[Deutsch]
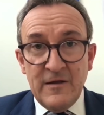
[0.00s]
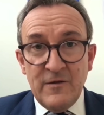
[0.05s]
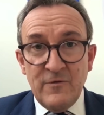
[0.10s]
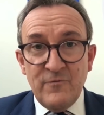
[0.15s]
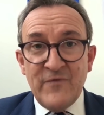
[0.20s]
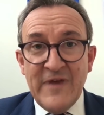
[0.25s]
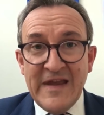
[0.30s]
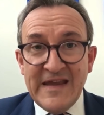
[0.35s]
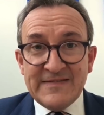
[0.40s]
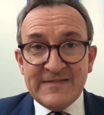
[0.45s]

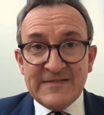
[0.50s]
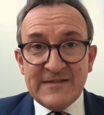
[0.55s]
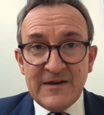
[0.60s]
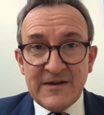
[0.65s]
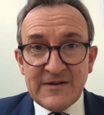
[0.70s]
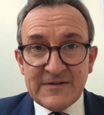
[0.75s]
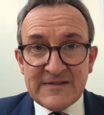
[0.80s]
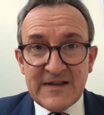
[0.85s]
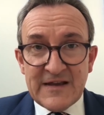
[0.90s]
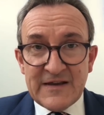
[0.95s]
Wenn
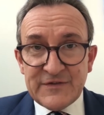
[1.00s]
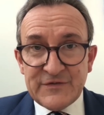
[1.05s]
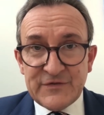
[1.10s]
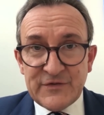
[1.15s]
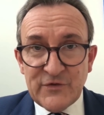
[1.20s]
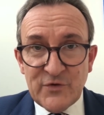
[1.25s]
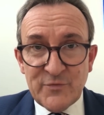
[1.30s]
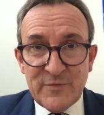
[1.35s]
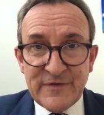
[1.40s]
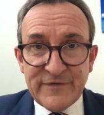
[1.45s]
das
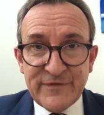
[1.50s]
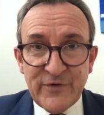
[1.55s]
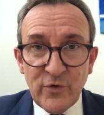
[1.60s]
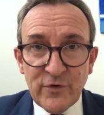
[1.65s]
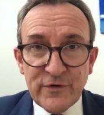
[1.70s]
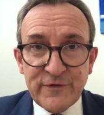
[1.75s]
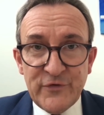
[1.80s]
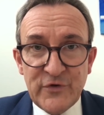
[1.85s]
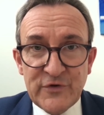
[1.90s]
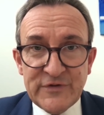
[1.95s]
zum
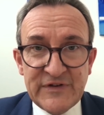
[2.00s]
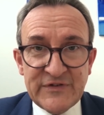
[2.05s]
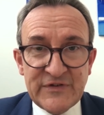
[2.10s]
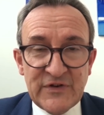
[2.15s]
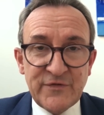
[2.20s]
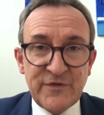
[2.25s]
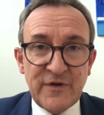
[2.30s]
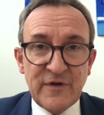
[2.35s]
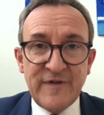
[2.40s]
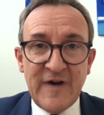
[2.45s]
Erfolg führt, ist das
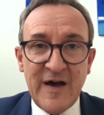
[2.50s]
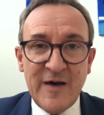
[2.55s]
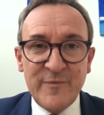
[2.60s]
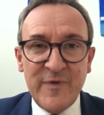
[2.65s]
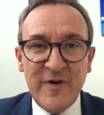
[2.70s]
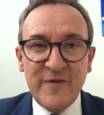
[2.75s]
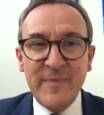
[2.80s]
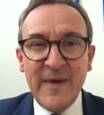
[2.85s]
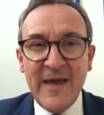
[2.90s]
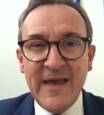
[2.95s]
Verfahren
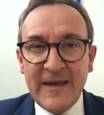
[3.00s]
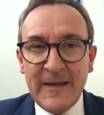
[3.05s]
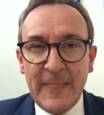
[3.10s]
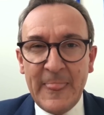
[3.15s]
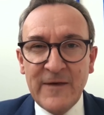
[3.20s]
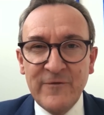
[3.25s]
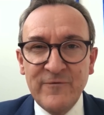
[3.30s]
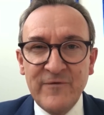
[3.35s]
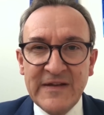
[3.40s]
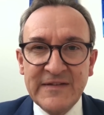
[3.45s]
vorbei.
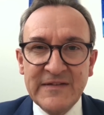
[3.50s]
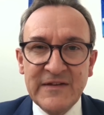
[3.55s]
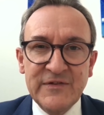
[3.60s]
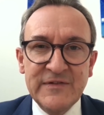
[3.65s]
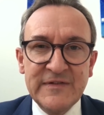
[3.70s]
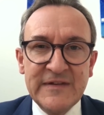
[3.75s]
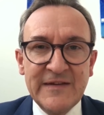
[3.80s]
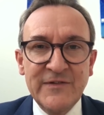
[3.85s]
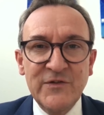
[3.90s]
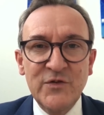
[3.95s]
Wenn das
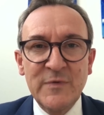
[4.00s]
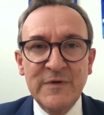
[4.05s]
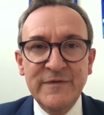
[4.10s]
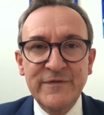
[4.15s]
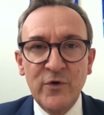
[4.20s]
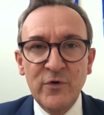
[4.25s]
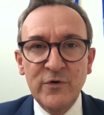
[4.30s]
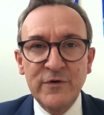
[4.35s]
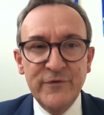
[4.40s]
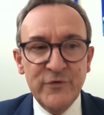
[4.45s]
nicht zum
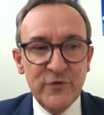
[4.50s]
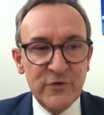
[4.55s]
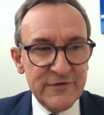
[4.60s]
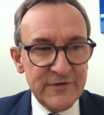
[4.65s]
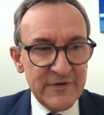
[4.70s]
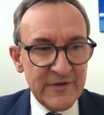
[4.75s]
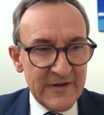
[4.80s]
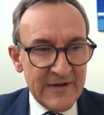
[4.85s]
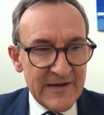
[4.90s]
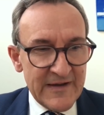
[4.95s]
Erfolg
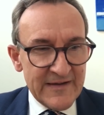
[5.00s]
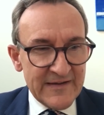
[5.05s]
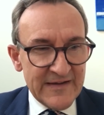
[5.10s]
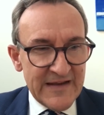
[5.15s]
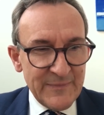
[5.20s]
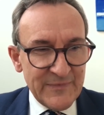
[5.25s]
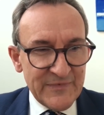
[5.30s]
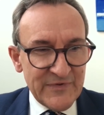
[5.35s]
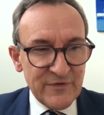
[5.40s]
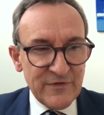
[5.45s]
führt,
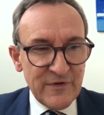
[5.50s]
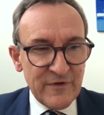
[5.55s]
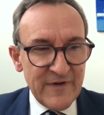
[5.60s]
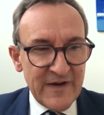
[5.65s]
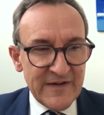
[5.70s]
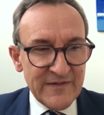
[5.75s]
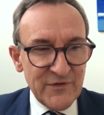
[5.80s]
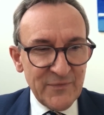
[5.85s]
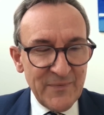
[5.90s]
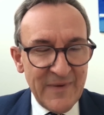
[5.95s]
gibt es das
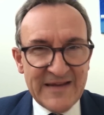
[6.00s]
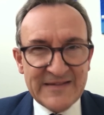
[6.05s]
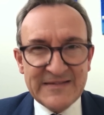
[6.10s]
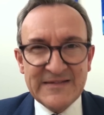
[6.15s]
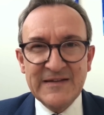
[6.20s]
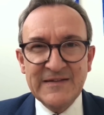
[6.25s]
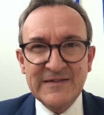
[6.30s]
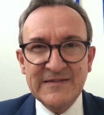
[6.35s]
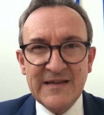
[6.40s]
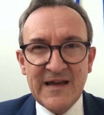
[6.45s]
Verfahren zweiter
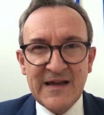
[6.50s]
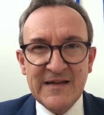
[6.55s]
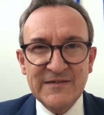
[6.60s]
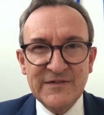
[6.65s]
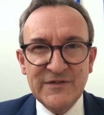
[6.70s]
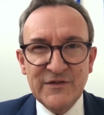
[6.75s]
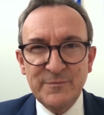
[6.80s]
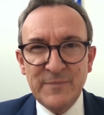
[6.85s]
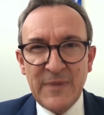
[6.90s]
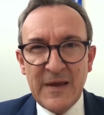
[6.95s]

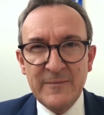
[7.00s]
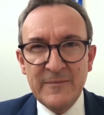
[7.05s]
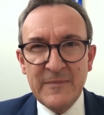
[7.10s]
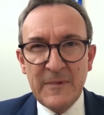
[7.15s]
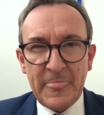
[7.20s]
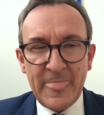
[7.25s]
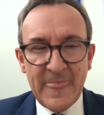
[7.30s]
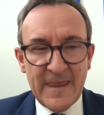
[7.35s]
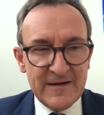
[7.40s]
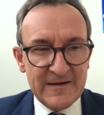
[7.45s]
Instanz beim
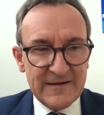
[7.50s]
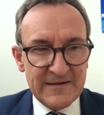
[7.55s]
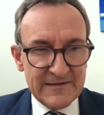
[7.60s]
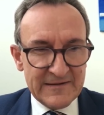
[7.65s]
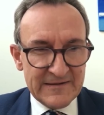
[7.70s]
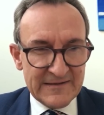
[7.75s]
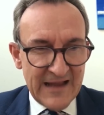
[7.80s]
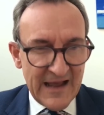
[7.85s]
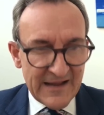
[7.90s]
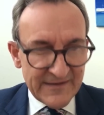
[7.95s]
äh,
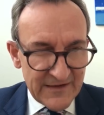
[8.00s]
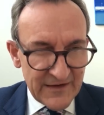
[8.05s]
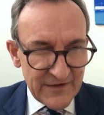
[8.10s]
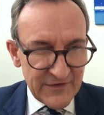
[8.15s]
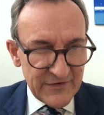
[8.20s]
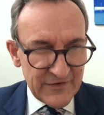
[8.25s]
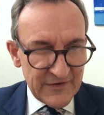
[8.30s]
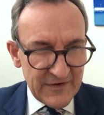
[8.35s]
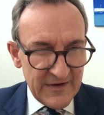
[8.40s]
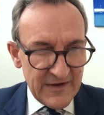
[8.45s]

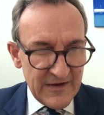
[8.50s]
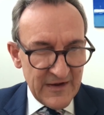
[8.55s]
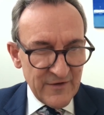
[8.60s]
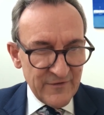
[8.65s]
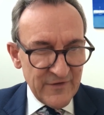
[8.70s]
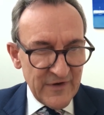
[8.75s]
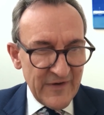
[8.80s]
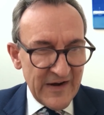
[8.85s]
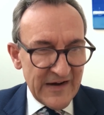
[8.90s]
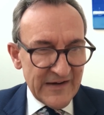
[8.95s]

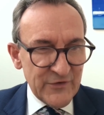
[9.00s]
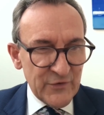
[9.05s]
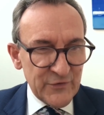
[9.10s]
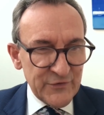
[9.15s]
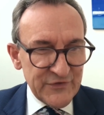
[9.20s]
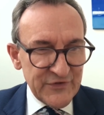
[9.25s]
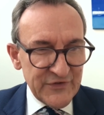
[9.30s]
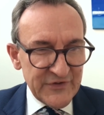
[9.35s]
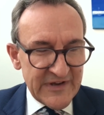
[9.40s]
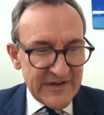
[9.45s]

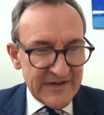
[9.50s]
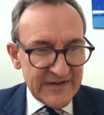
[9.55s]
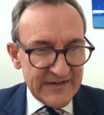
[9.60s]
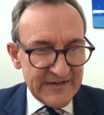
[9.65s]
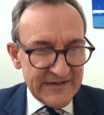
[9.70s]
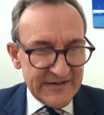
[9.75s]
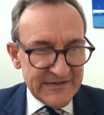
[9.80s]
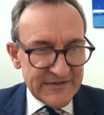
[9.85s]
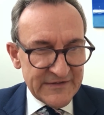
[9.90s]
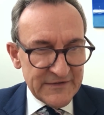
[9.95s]

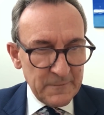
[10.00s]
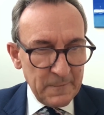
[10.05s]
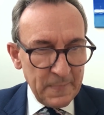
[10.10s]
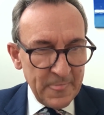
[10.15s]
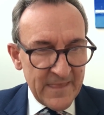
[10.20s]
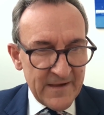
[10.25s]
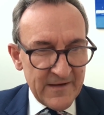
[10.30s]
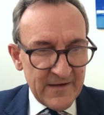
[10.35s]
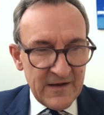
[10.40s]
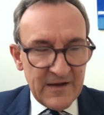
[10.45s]
Landesverwaltungsgericht
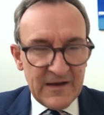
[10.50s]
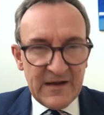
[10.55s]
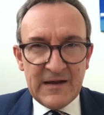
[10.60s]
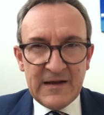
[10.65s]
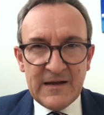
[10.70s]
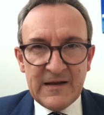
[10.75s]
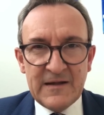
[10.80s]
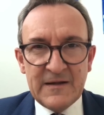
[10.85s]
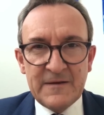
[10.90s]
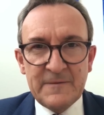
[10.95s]

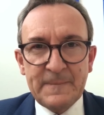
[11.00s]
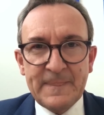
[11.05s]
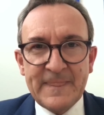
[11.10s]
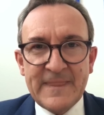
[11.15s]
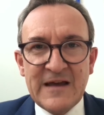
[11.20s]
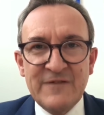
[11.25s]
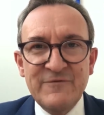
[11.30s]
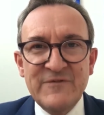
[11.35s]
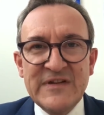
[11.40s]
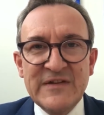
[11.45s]
äh,
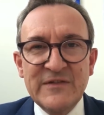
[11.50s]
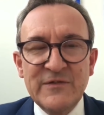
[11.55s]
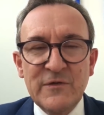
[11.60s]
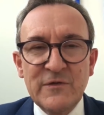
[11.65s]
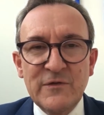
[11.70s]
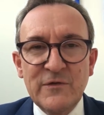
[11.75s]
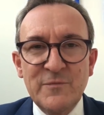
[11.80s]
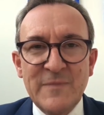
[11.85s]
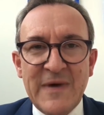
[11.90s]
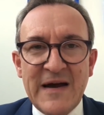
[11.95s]
da wird
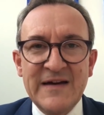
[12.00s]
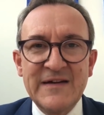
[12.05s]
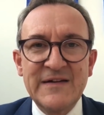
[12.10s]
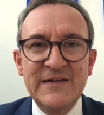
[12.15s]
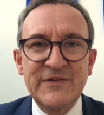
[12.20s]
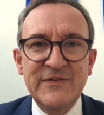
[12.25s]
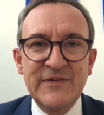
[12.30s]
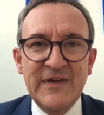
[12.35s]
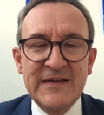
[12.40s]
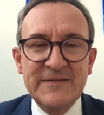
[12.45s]
zu machen
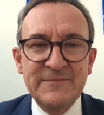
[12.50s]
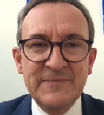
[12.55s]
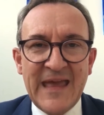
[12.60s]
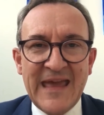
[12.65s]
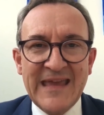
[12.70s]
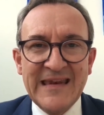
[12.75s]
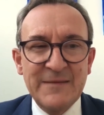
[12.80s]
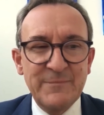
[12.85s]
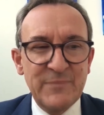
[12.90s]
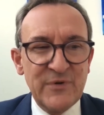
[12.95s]
sein
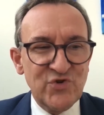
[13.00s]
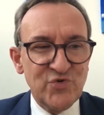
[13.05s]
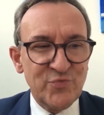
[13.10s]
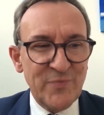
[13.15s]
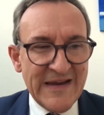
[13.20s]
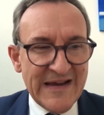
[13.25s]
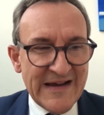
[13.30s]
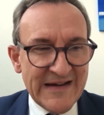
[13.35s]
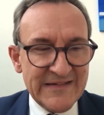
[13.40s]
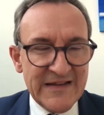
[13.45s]
eine
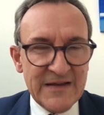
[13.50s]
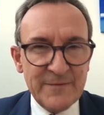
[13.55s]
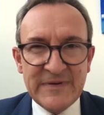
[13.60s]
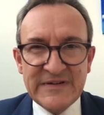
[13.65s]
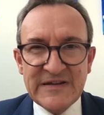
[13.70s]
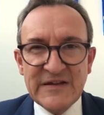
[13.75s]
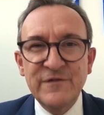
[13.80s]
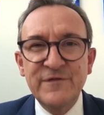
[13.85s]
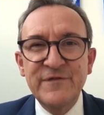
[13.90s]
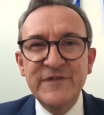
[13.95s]
Beschwerde
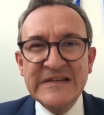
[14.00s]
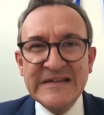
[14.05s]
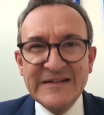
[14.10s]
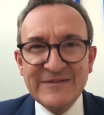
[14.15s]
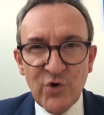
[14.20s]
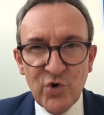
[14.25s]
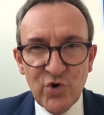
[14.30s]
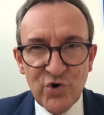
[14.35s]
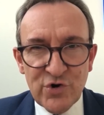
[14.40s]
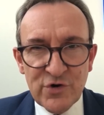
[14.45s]
binnen vier
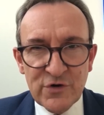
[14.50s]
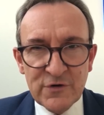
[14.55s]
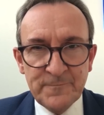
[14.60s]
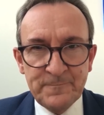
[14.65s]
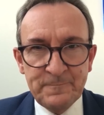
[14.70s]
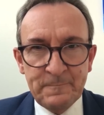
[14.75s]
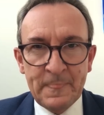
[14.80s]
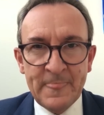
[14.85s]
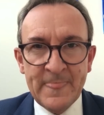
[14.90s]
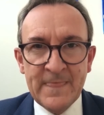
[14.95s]

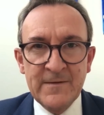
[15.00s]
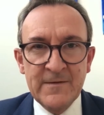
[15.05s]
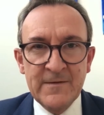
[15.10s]
Wochen.